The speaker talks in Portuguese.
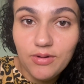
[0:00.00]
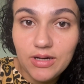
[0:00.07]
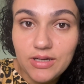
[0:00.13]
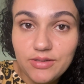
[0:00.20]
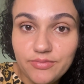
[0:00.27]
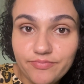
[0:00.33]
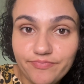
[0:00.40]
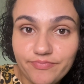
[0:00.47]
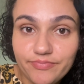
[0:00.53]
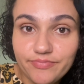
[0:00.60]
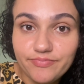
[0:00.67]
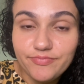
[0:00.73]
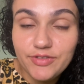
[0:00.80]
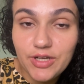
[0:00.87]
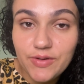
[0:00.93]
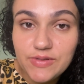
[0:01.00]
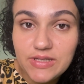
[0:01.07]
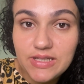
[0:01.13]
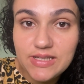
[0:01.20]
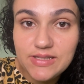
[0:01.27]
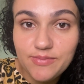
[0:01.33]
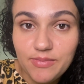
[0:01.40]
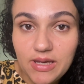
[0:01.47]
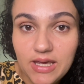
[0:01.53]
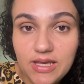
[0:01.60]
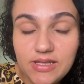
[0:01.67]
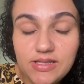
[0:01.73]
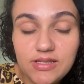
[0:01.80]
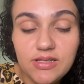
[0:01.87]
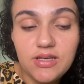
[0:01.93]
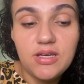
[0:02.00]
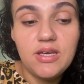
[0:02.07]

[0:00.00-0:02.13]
ano, finalzinho desse mês.